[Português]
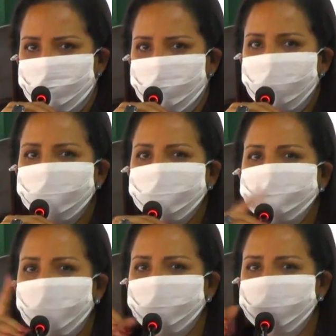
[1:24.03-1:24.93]
E isso
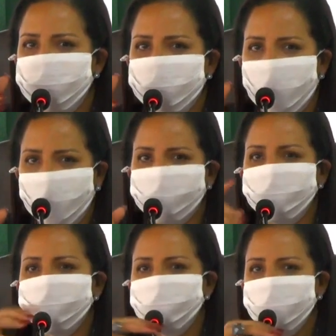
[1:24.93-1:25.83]
é
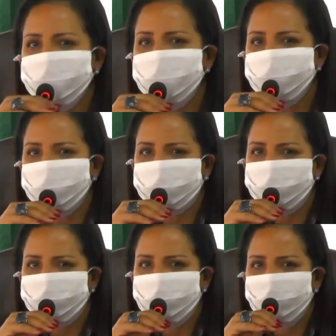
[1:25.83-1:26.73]
estados e
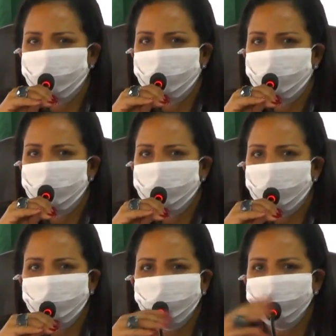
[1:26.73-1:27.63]
municípios.
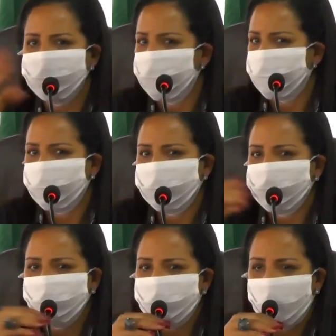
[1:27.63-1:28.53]
Então,
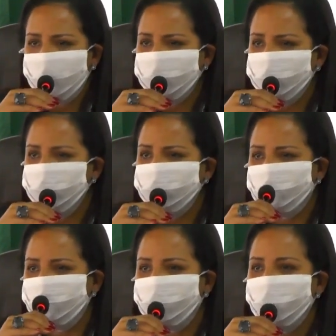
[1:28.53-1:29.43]
no mais, a
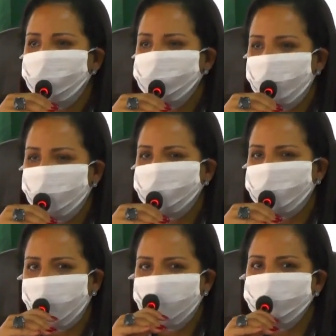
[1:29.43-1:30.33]
gente tem que
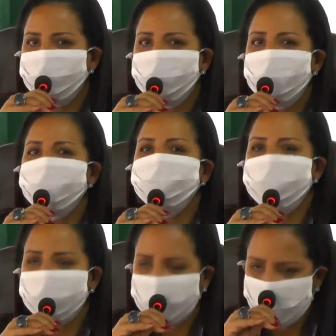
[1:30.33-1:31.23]
falar sobre isso
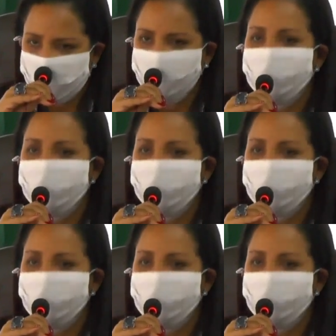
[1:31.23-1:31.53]
sim,